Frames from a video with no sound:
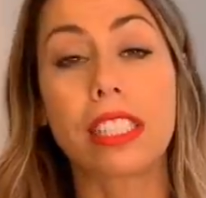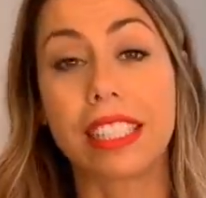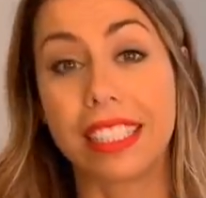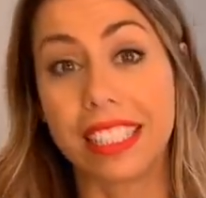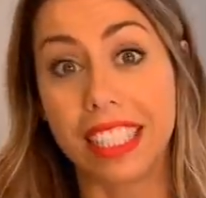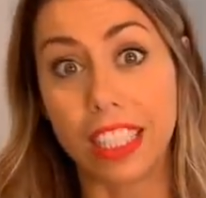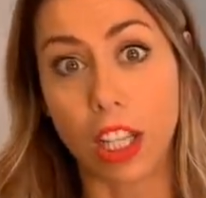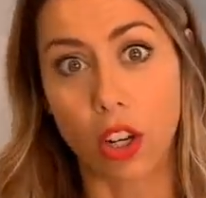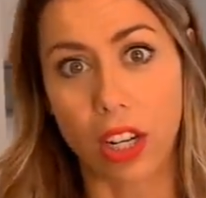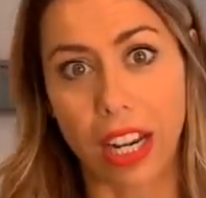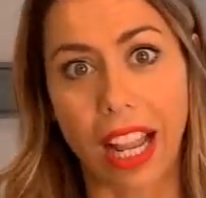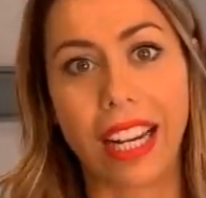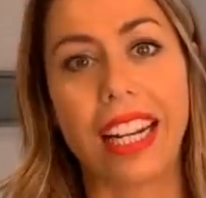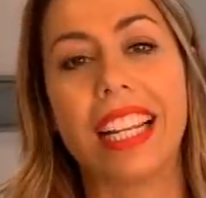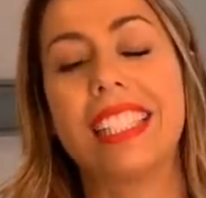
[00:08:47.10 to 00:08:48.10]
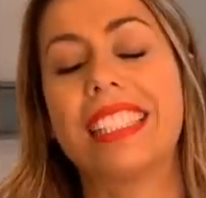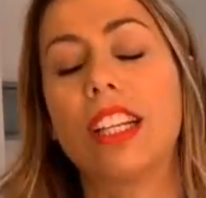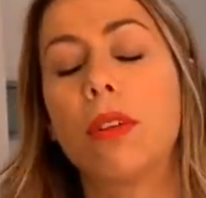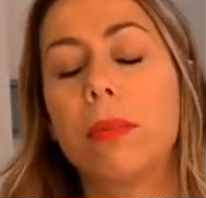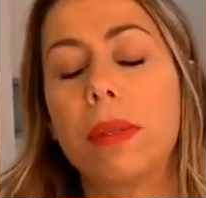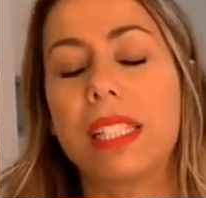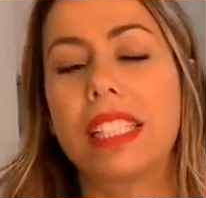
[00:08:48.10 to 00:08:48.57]
en esta tienda online.
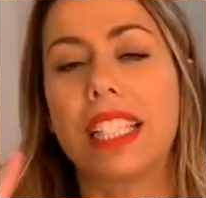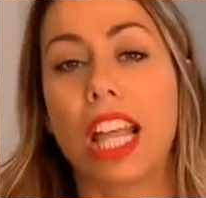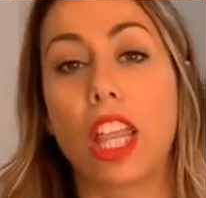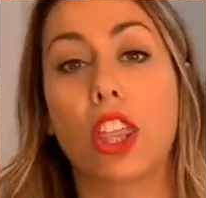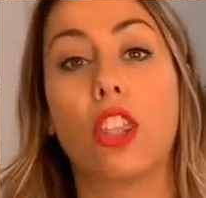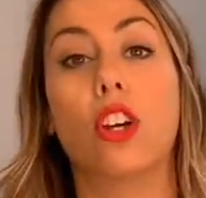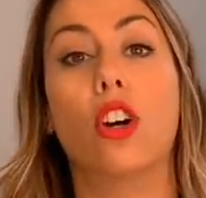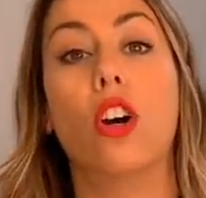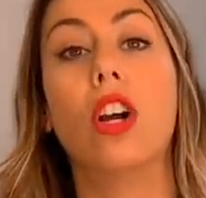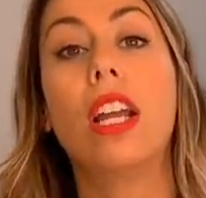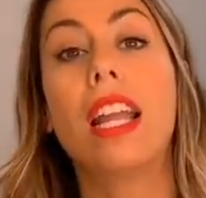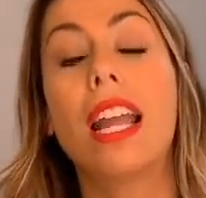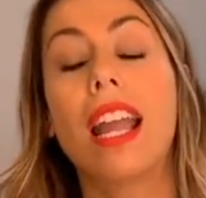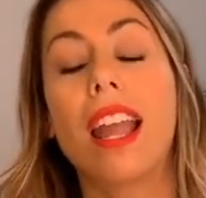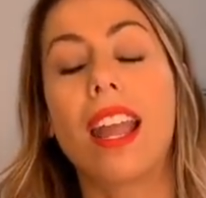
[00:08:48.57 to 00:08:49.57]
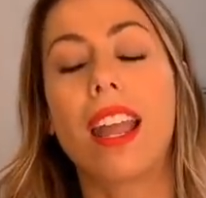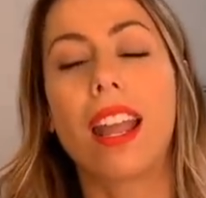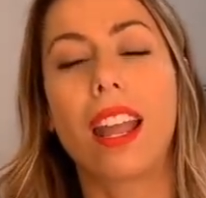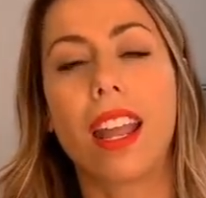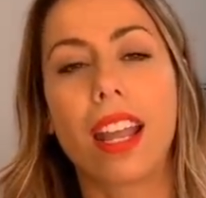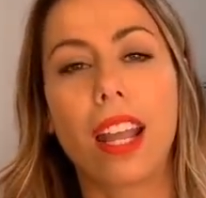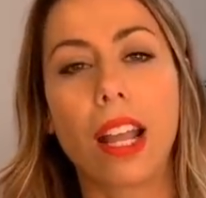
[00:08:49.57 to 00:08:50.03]
Echar un vistazo
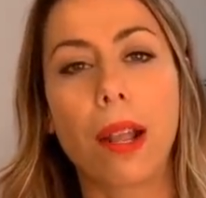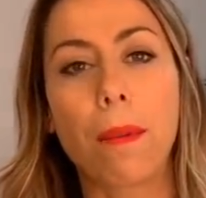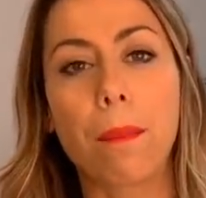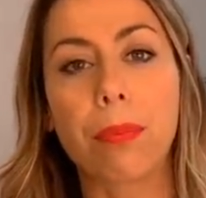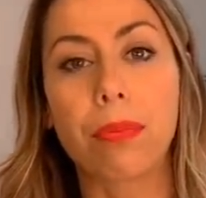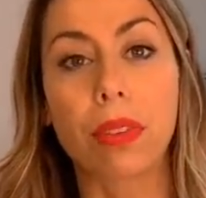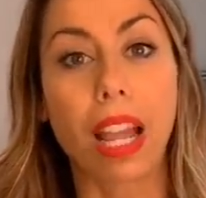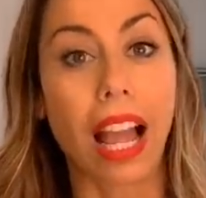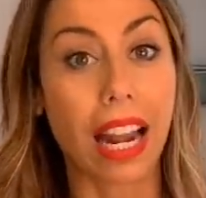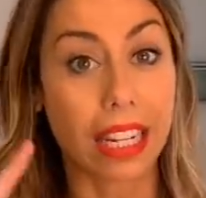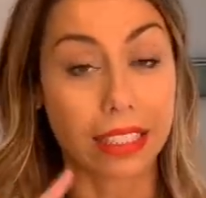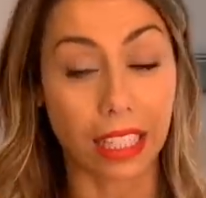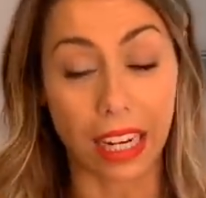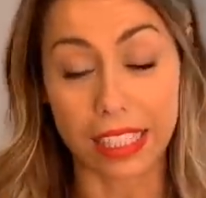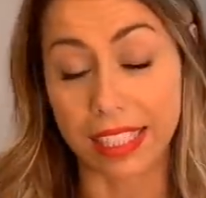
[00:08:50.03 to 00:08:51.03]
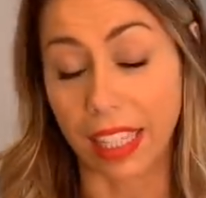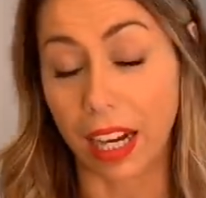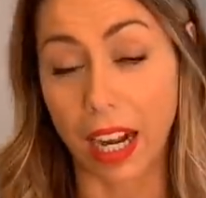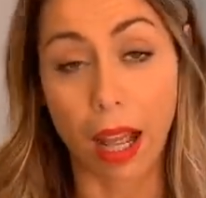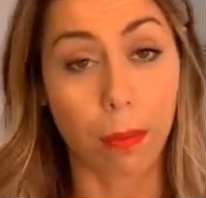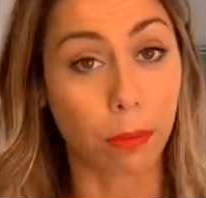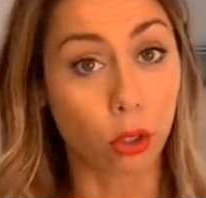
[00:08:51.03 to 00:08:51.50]
eh, a
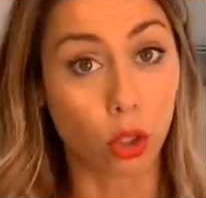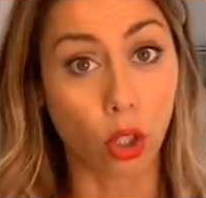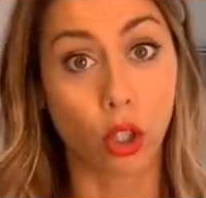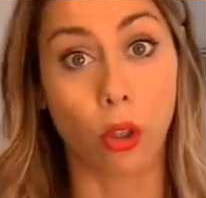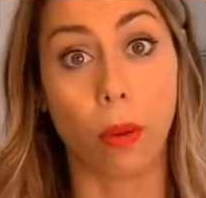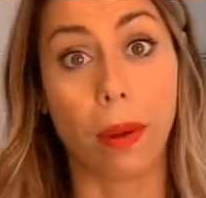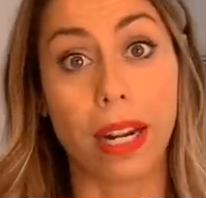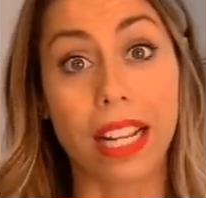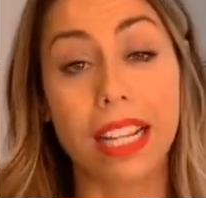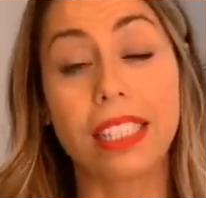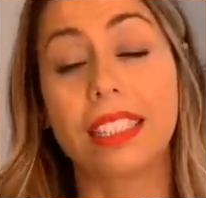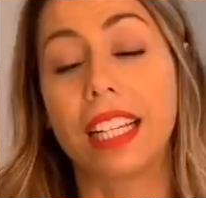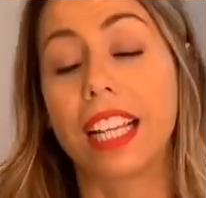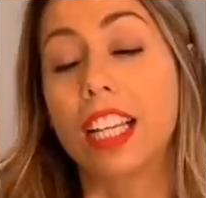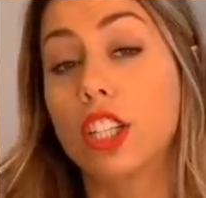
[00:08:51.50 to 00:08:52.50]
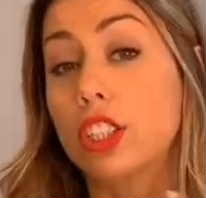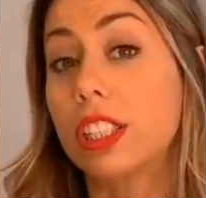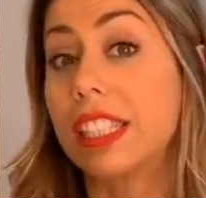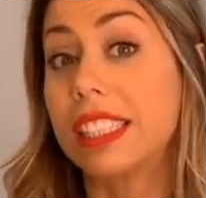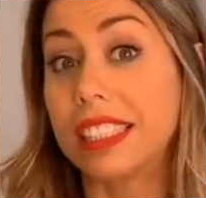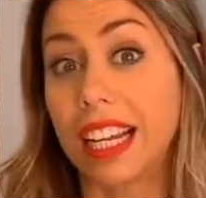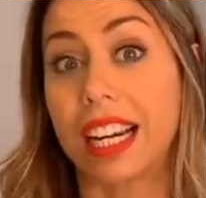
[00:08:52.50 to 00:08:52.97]
Instagram, todo, ¿vale? Seguirnos
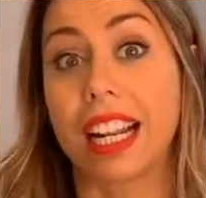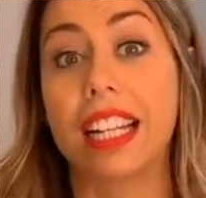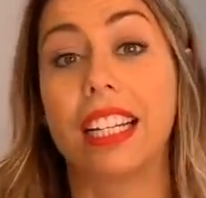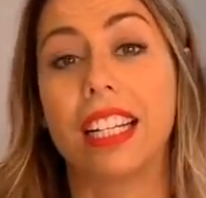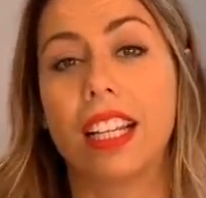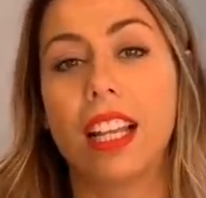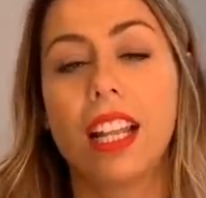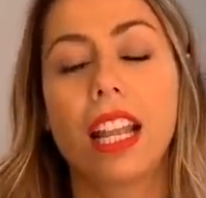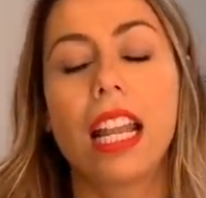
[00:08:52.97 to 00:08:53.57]
en Instagram.